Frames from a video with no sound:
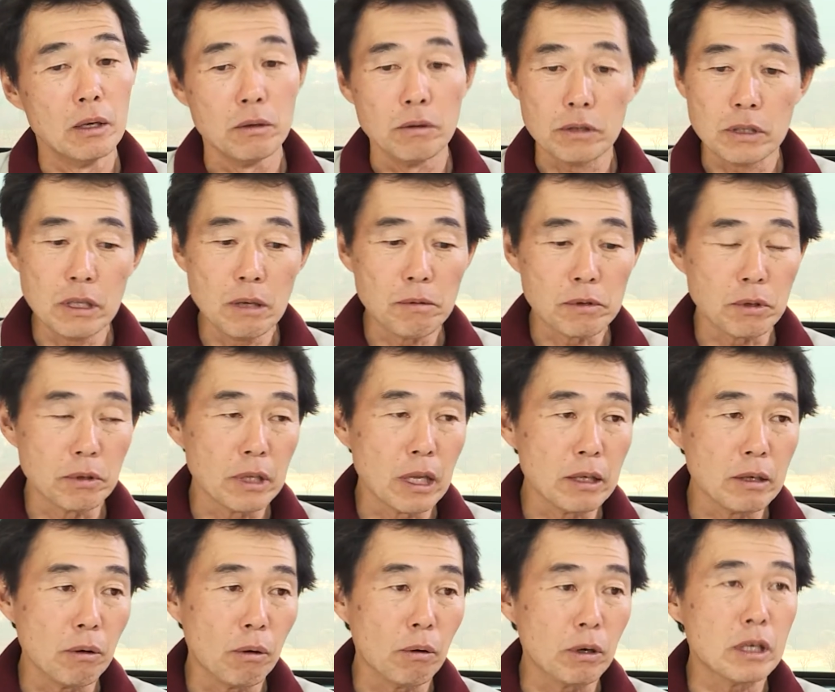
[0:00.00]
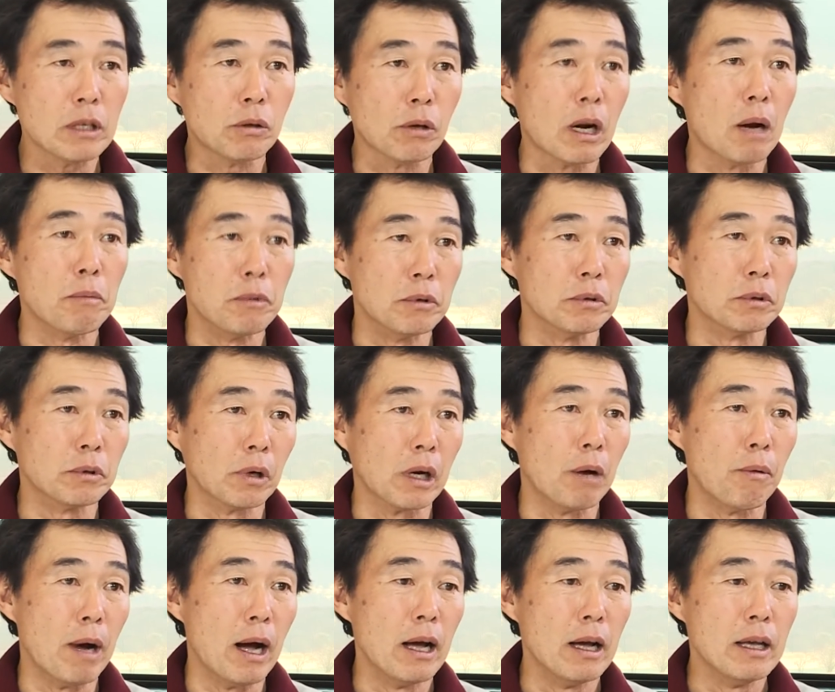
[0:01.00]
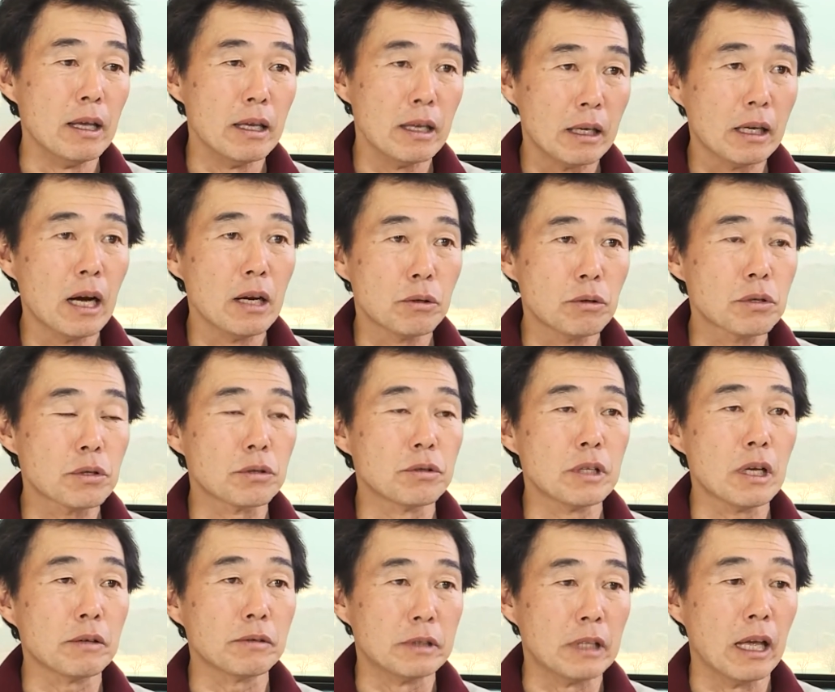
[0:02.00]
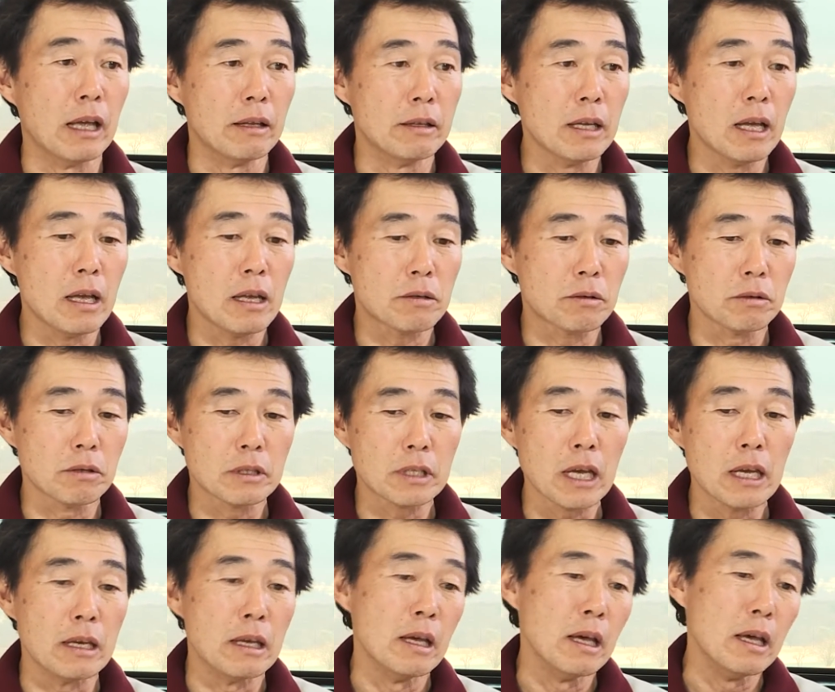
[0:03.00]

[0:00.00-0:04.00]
うちでもそんなに大きいトラブルとかは意外と少なくてでその際